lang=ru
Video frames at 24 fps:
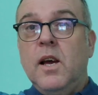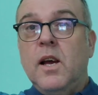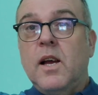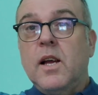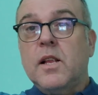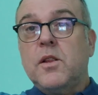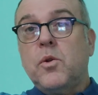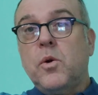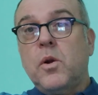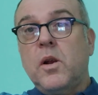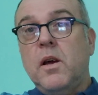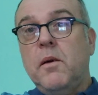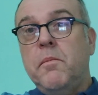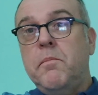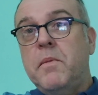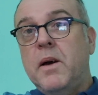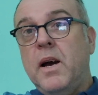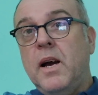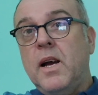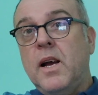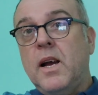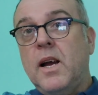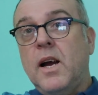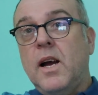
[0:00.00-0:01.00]
которые,
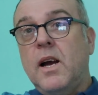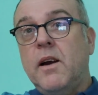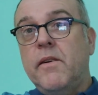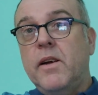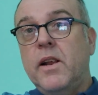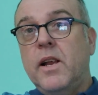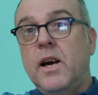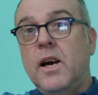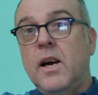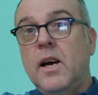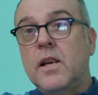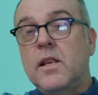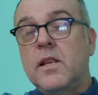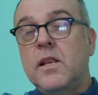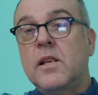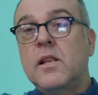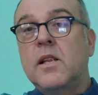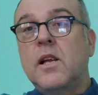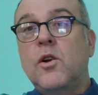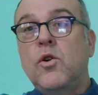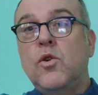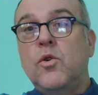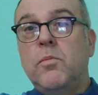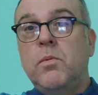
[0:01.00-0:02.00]
мягко говоря,
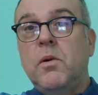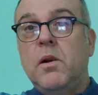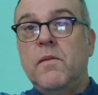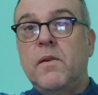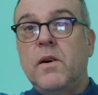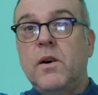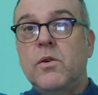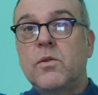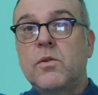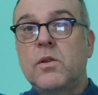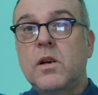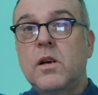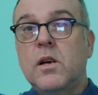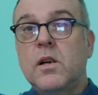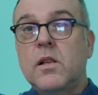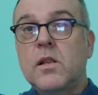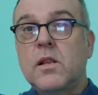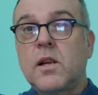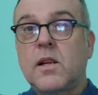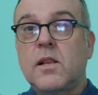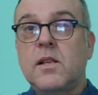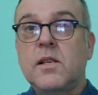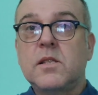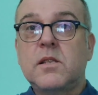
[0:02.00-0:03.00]
недолюбливают
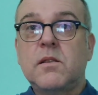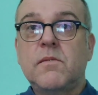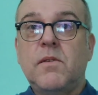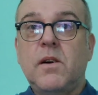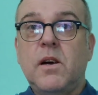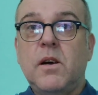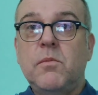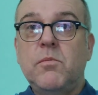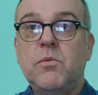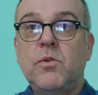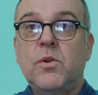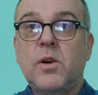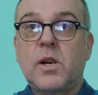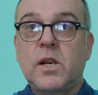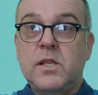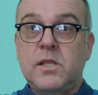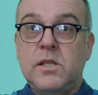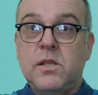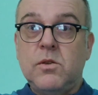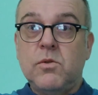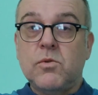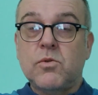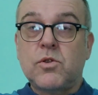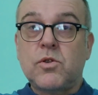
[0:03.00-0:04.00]
так называемую
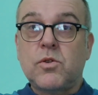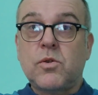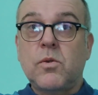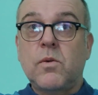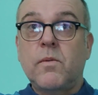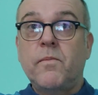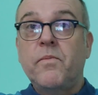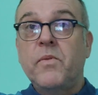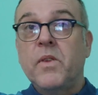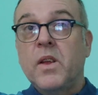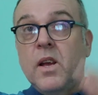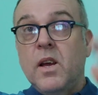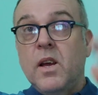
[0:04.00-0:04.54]
Россиюшку.